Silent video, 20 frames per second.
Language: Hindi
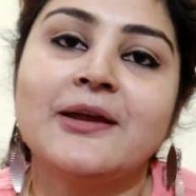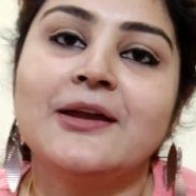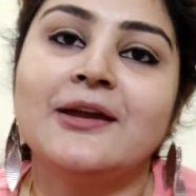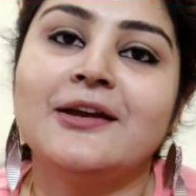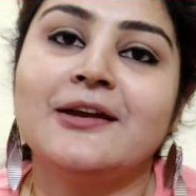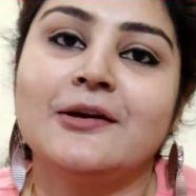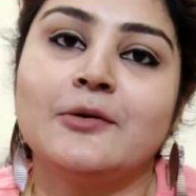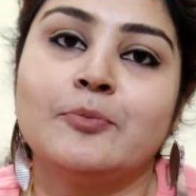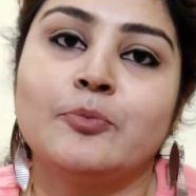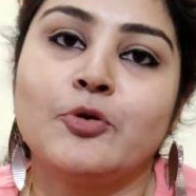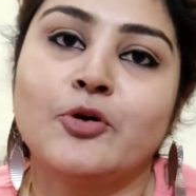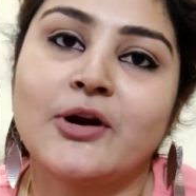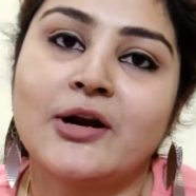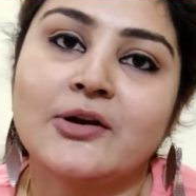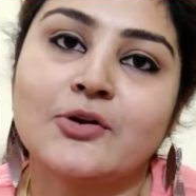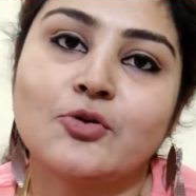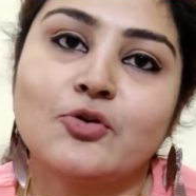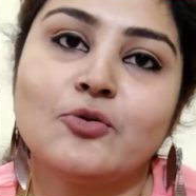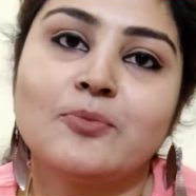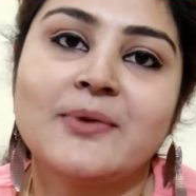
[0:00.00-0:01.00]
की
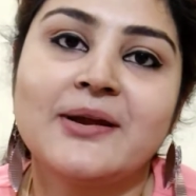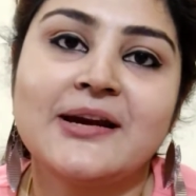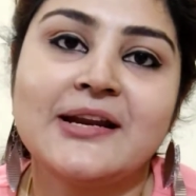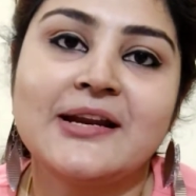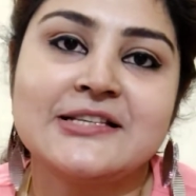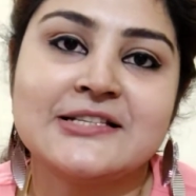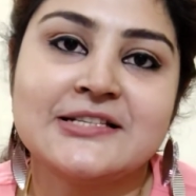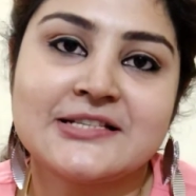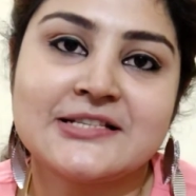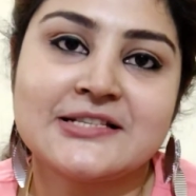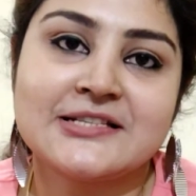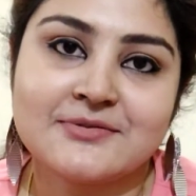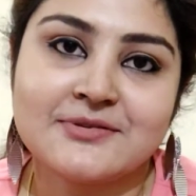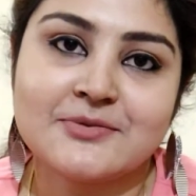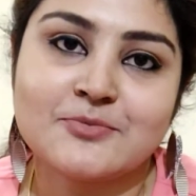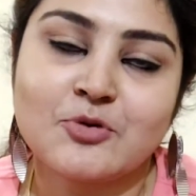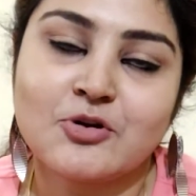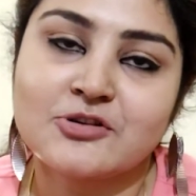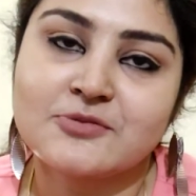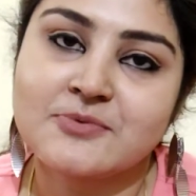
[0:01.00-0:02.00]
प्रोडक्ट कोड मैं नीचे
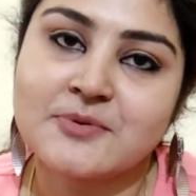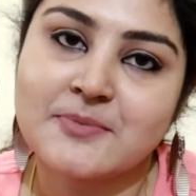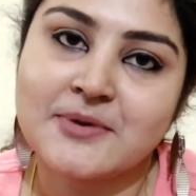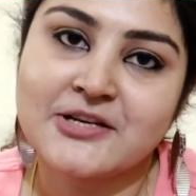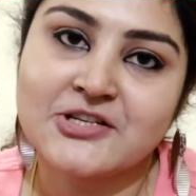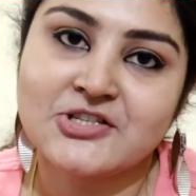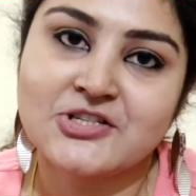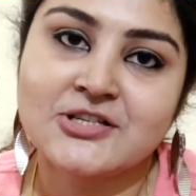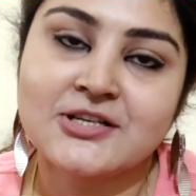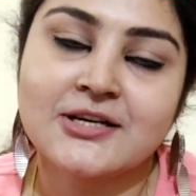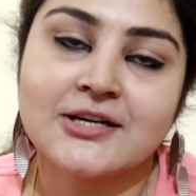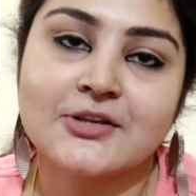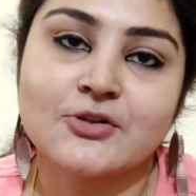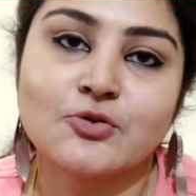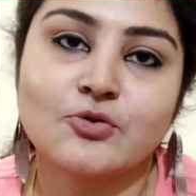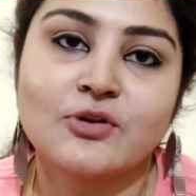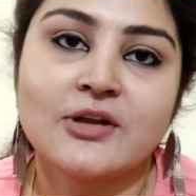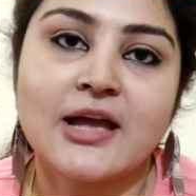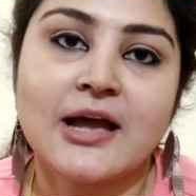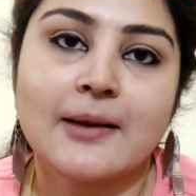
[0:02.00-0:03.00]
डिस्क्रिप्शन बॉक्स में मेंशन कर
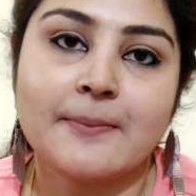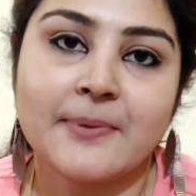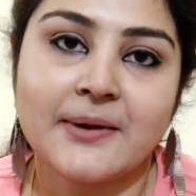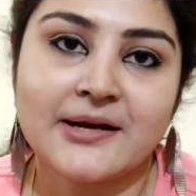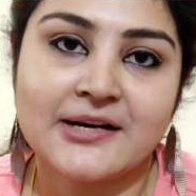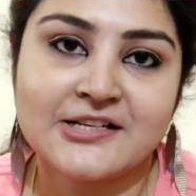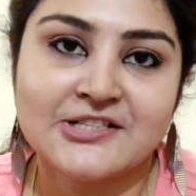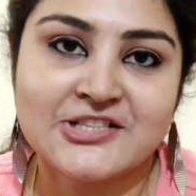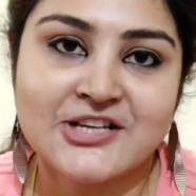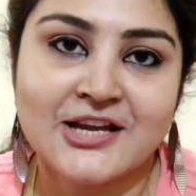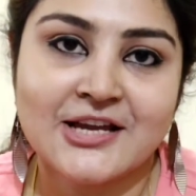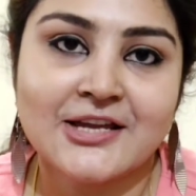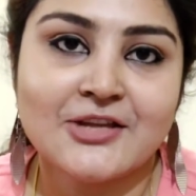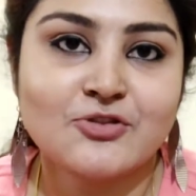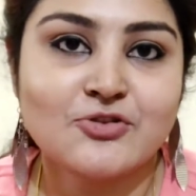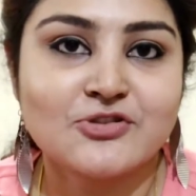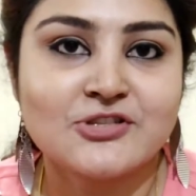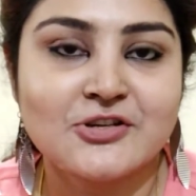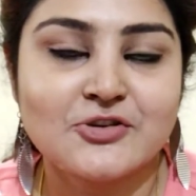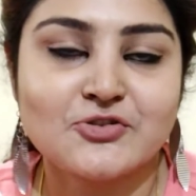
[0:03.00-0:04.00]
दूंगी आप अगर
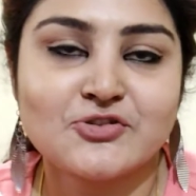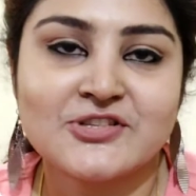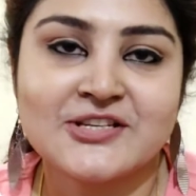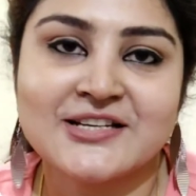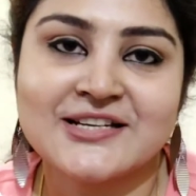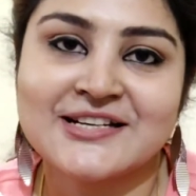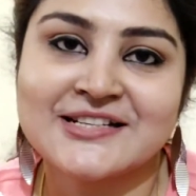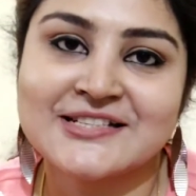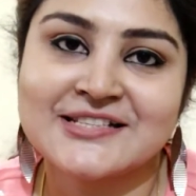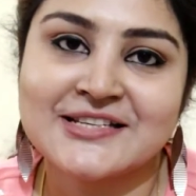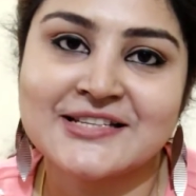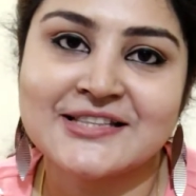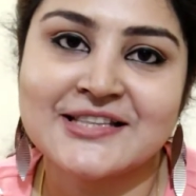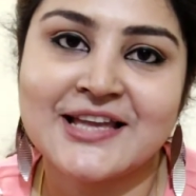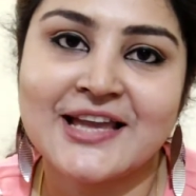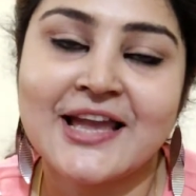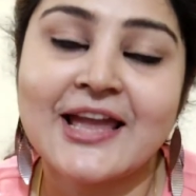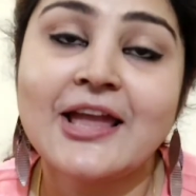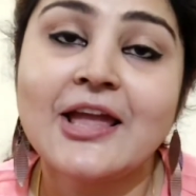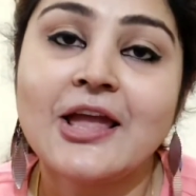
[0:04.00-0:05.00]
चाहे तो जरूर चेक कर
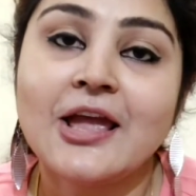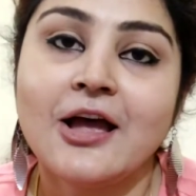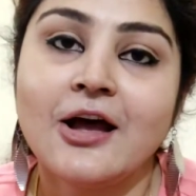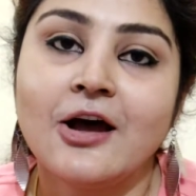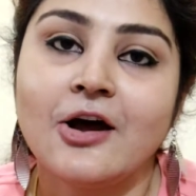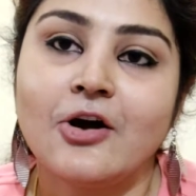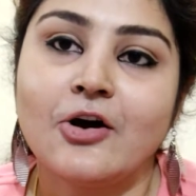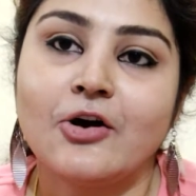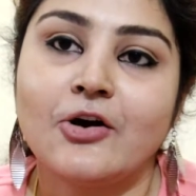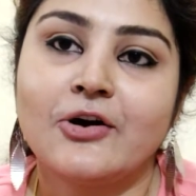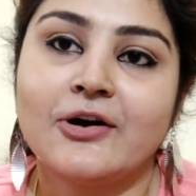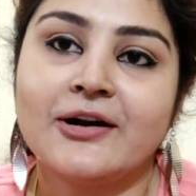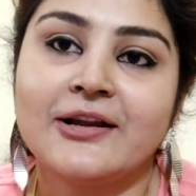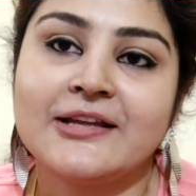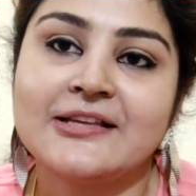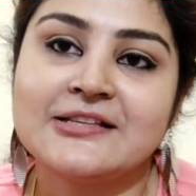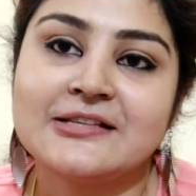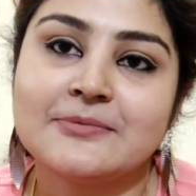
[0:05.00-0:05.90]
सकते हैं और